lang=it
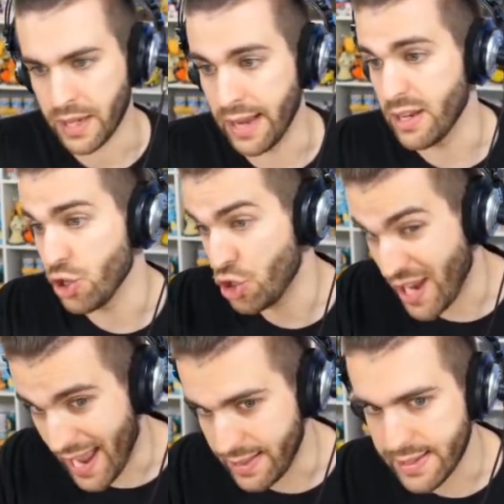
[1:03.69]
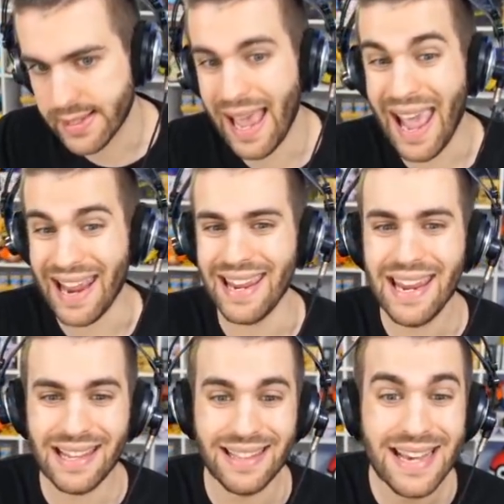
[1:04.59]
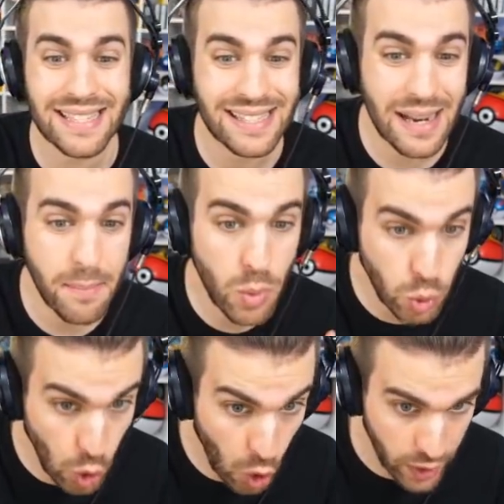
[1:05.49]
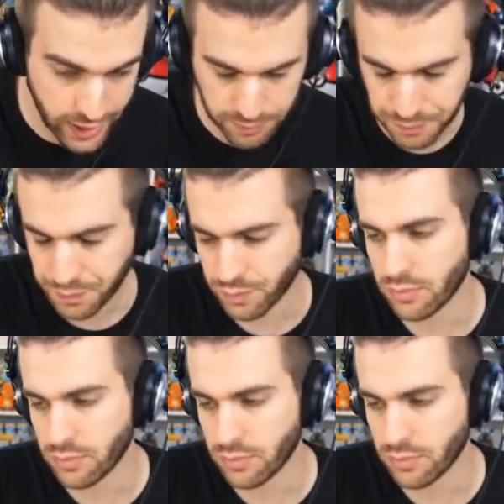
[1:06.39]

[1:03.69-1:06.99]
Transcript: che Jedis è il distributore